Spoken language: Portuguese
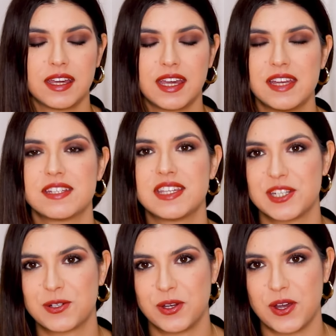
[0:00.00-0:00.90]
Quem
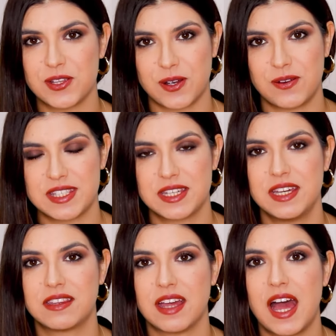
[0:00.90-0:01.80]
esteja curiosa com esse kit,